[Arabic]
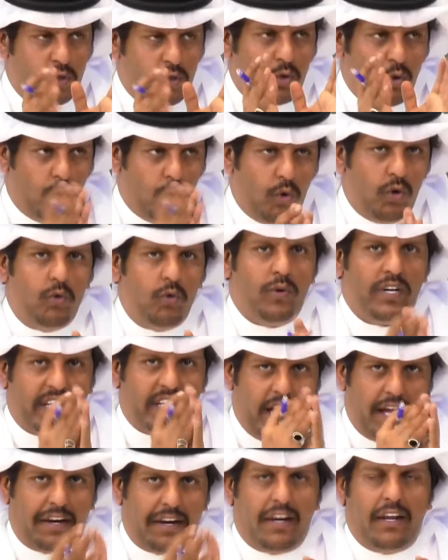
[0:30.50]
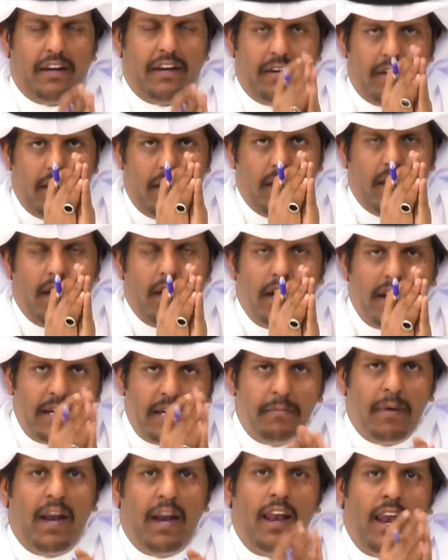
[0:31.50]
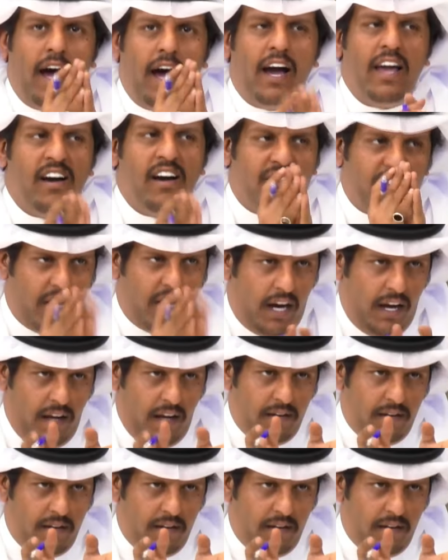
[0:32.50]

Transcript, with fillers: ونقول ونكرر لمن لا يفقه